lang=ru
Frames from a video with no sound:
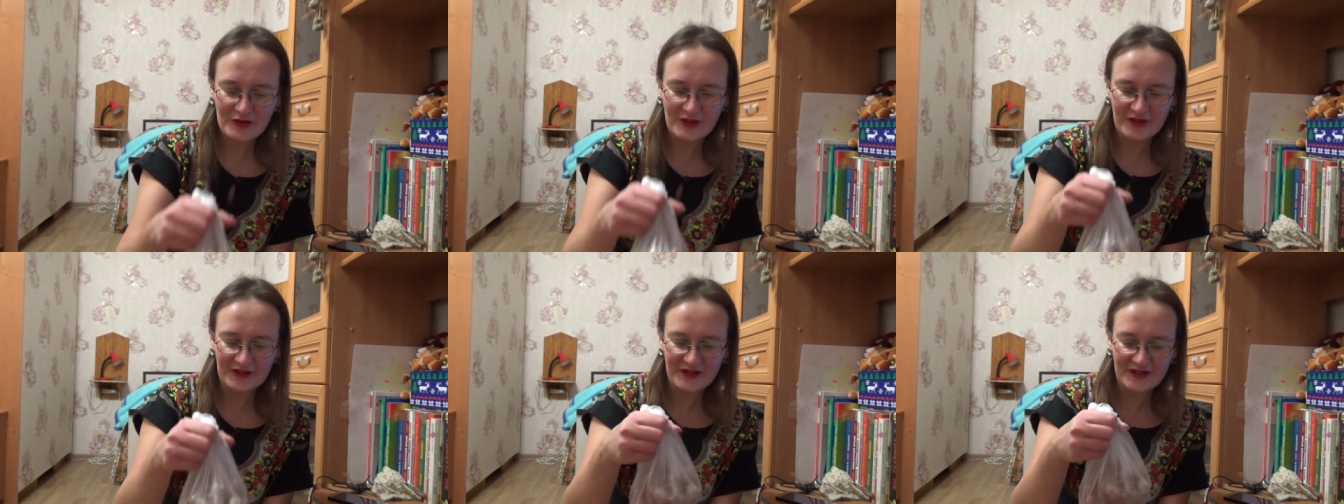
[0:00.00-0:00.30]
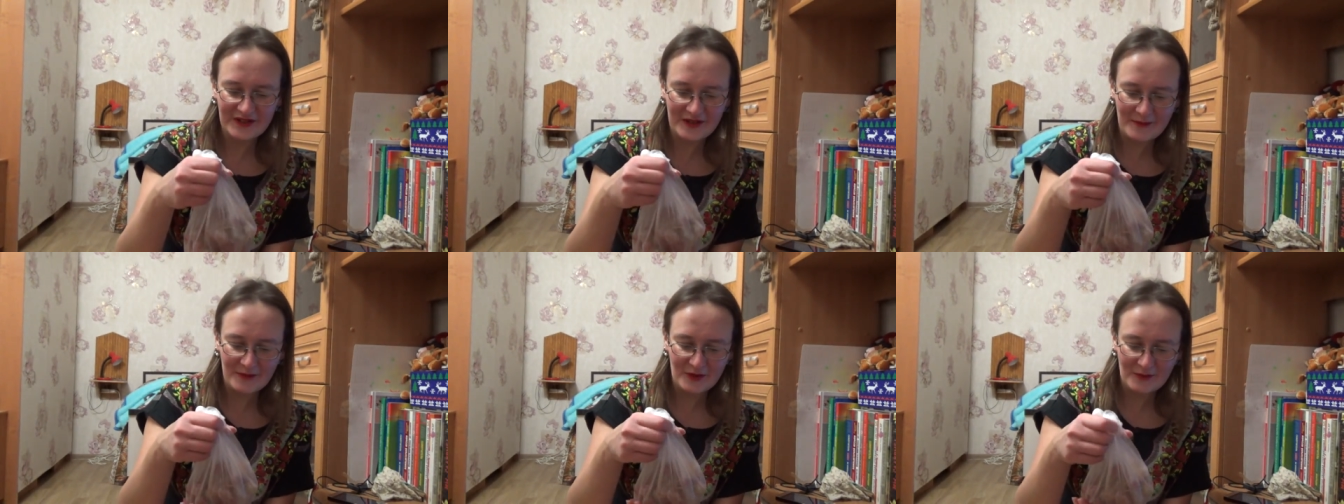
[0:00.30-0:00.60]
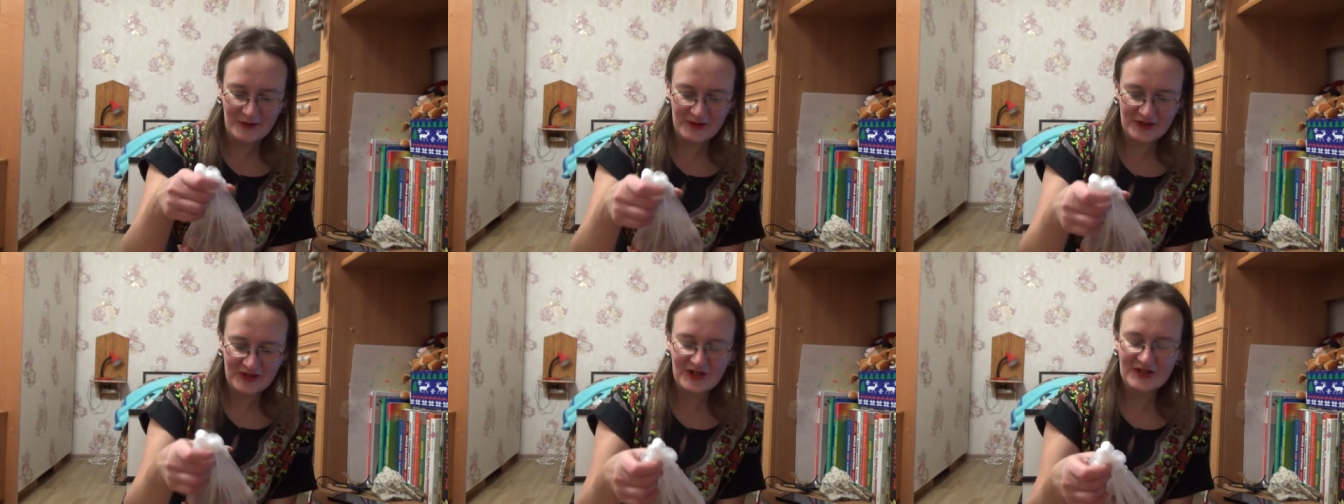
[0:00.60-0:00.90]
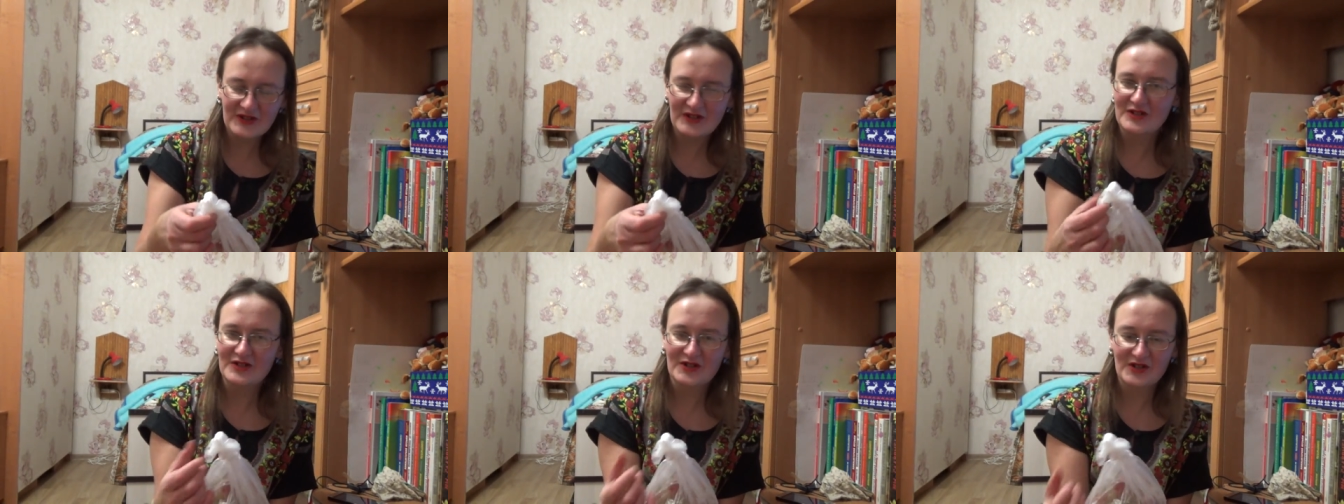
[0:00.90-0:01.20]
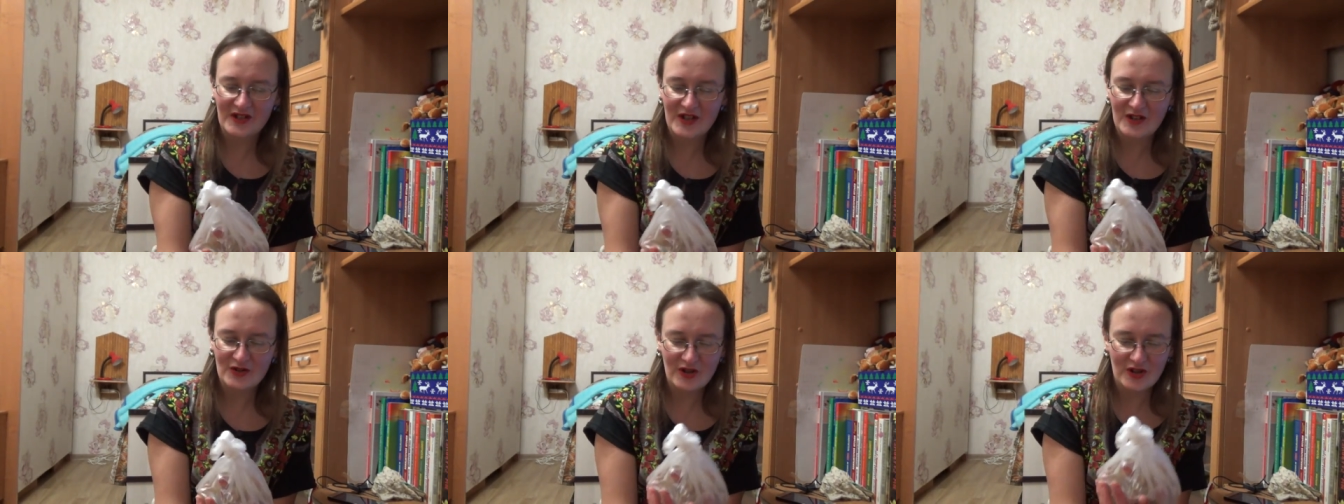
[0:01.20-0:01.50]
он когда-то был по скидке, не
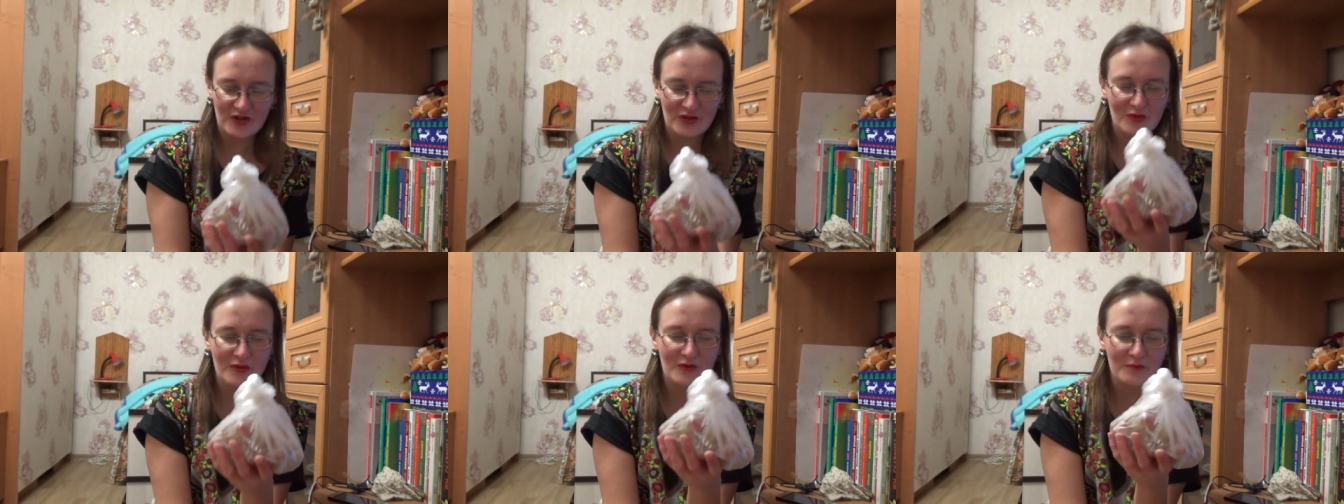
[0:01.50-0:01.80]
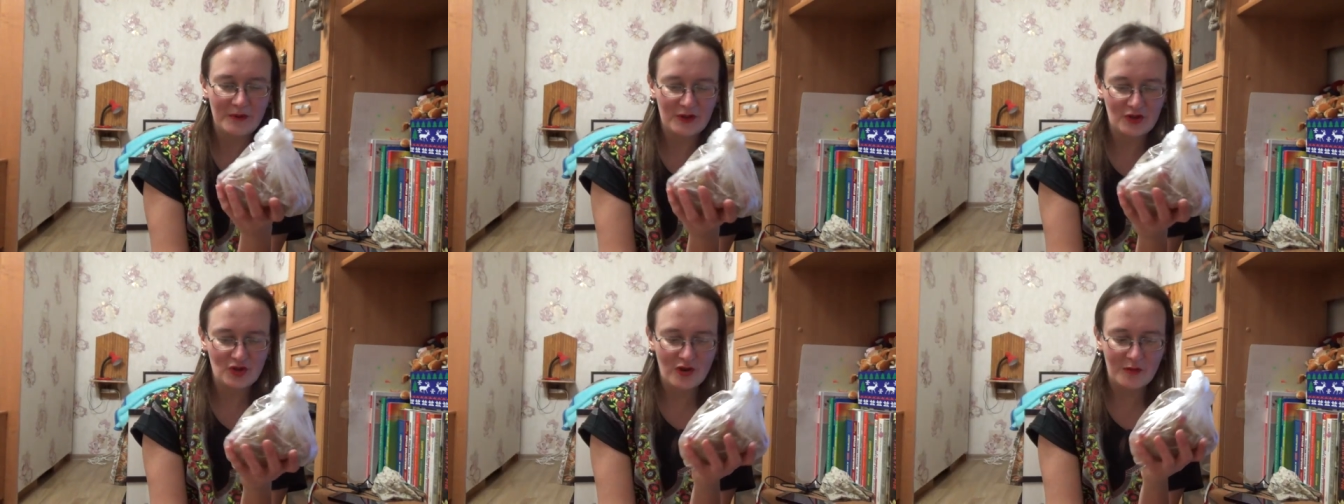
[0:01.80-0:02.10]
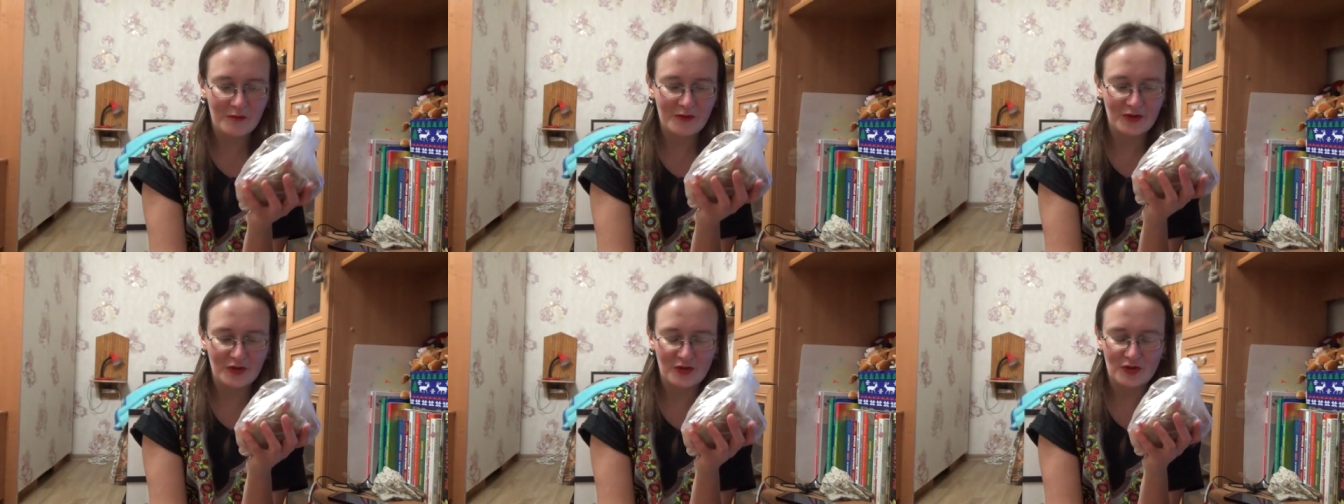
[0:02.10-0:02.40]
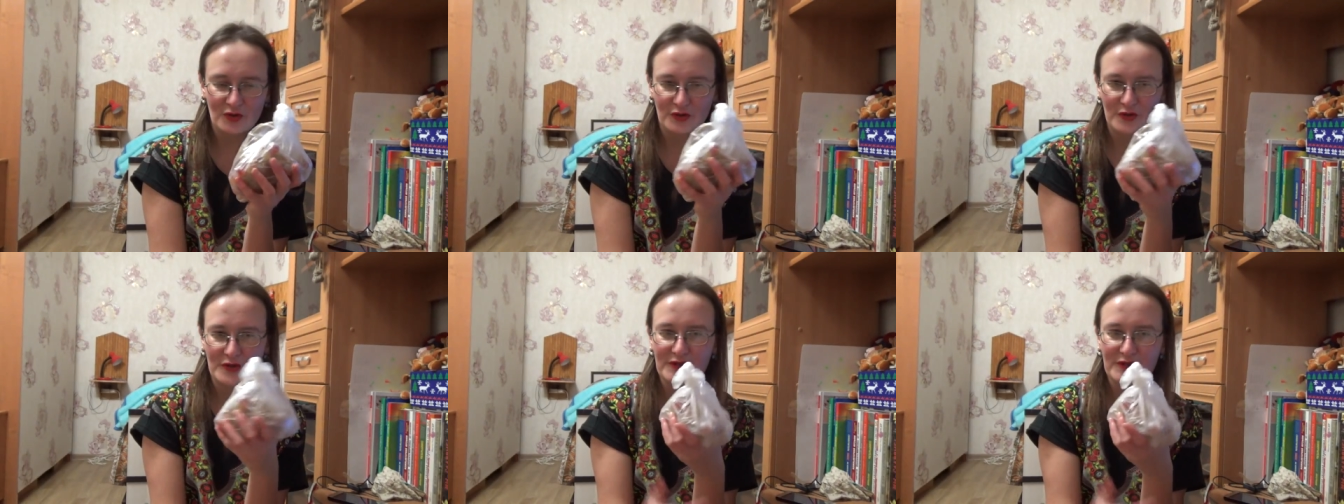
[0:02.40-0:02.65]
знаю сейчас почем он идет.